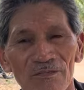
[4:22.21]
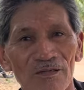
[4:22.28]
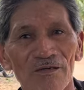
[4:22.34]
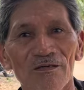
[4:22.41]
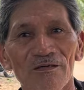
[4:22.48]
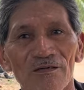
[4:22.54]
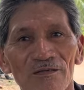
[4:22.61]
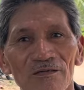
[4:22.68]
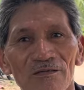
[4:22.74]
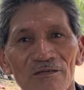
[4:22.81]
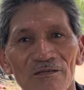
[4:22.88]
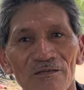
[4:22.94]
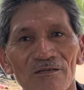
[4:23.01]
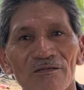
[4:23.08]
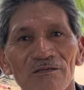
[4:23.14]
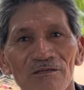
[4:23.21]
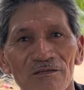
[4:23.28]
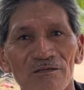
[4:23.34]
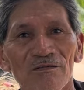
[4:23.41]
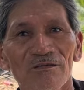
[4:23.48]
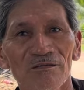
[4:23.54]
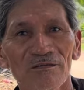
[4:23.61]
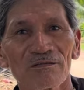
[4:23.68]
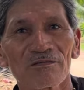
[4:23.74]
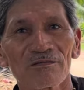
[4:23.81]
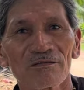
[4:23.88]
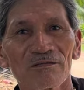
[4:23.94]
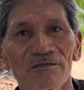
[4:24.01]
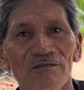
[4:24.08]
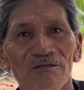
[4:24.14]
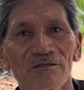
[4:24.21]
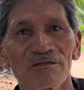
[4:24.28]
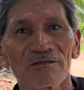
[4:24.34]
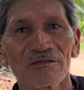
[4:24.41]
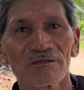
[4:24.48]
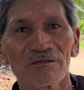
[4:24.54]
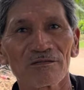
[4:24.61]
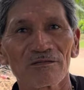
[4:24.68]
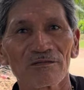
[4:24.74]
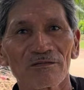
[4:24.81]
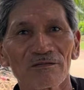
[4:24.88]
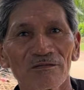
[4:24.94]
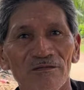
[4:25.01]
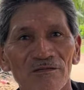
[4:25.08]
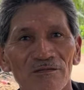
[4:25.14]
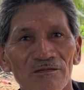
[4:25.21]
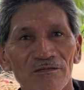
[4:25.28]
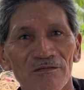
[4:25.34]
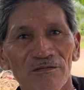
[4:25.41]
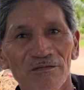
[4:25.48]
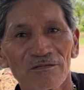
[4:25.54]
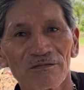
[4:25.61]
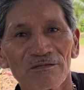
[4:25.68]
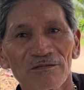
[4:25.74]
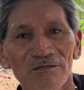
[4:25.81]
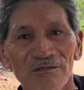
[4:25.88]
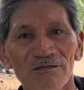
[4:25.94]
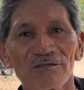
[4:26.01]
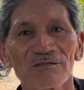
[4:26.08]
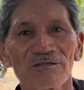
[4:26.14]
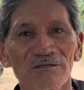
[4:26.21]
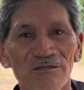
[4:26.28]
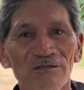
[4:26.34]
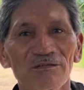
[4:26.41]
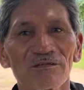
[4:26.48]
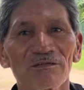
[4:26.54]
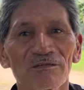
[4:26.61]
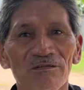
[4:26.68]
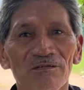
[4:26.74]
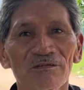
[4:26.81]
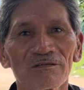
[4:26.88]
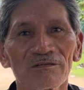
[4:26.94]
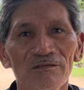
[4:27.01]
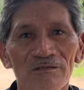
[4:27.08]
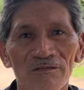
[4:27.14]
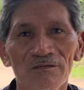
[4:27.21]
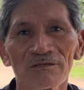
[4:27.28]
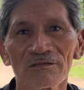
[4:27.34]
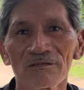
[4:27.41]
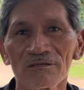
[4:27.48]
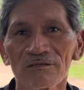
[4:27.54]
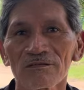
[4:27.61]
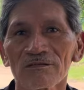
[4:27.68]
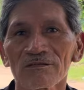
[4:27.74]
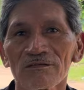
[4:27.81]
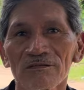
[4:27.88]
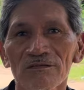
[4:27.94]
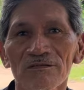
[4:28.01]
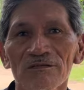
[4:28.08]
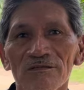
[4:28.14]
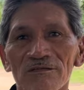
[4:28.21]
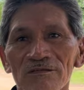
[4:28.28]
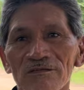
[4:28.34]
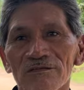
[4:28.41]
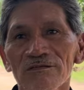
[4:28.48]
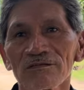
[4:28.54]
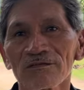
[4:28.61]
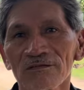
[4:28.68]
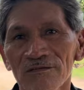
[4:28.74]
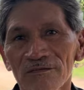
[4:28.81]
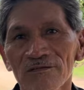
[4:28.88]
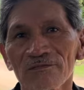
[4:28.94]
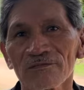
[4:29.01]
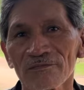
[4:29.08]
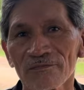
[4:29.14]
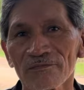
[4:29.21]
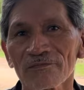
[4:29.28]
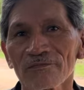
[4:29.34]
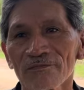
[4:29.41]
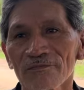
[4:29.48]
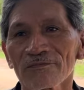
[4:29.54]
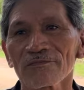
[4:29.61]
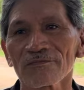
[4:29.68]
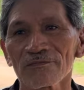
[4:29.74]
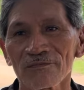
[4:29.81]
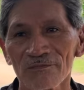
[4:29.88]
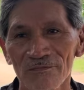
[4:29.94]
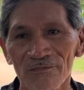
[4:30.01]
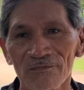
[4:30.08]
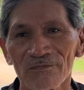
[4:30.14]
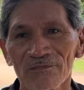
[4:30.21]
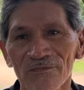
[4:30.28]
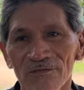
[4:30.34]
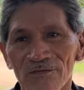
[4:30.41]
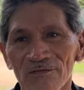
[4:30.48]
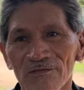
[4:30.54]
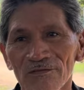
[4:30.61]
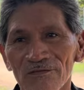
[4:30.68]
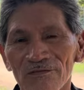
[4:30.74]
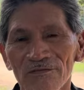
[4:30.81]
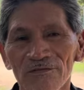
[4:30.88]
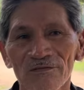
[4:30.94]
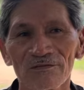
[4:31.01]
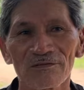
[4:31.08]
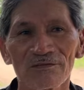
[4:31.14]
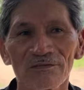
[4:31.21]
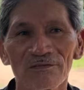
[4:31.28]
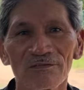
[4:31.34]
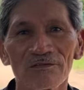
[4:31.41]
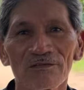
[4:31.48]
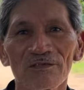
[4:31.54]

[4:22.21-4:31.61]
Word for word: Se lo digo porque yo conozco amigos que buenecitos son miel, pero cuando ya andan con alcohol pasado de la blanca,